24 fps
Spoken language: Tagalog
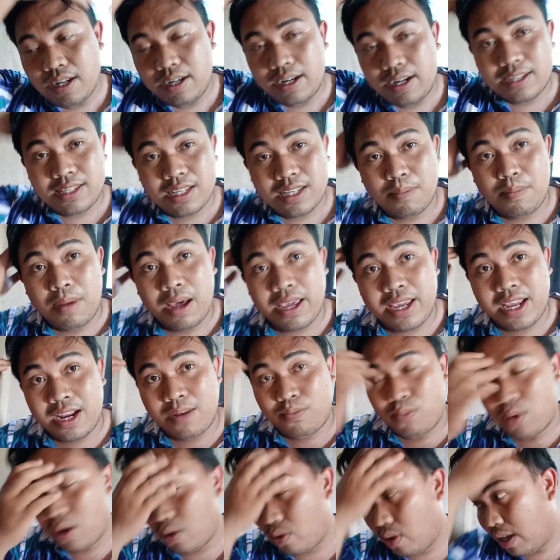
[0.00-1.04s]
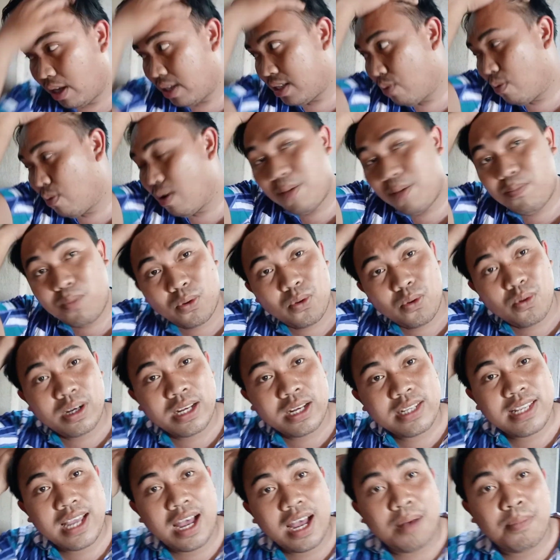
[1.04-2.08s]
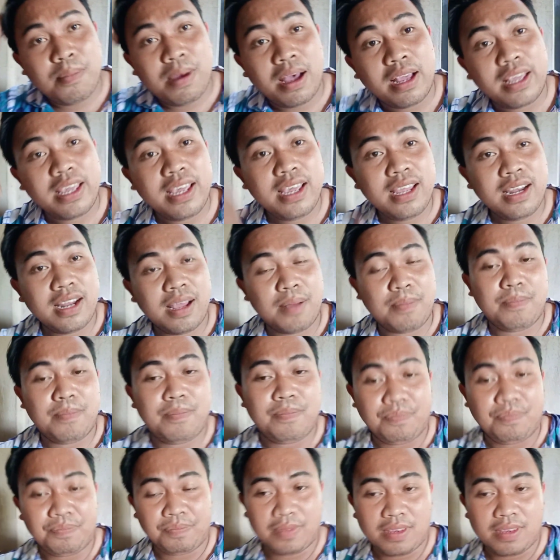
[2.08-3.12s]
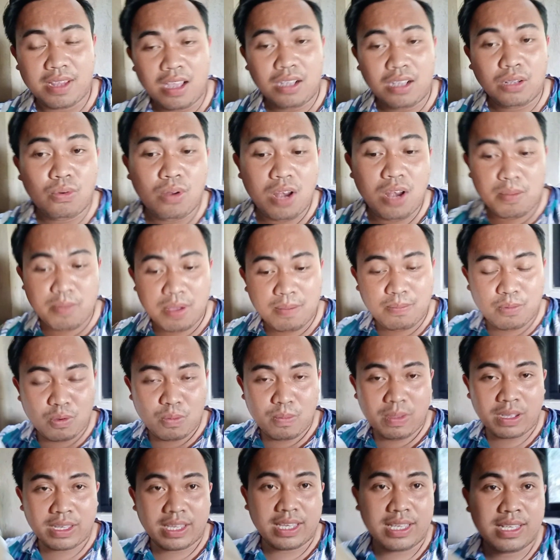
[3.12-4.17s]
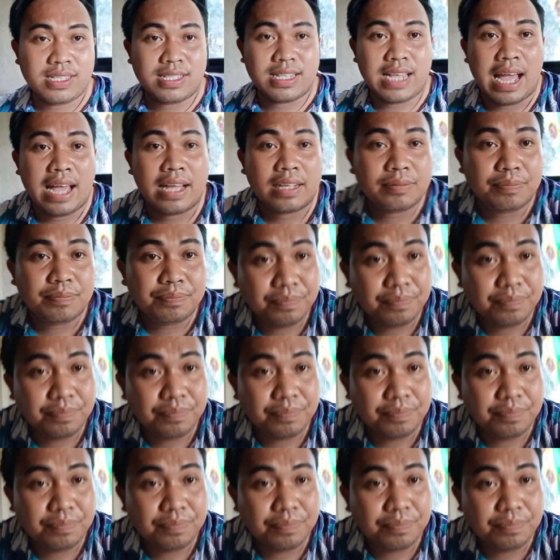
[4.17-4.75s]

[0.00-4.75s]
nasa bayan po ako kasi wala po akong kasama, ang hirap. Ako lamang po mag-isa.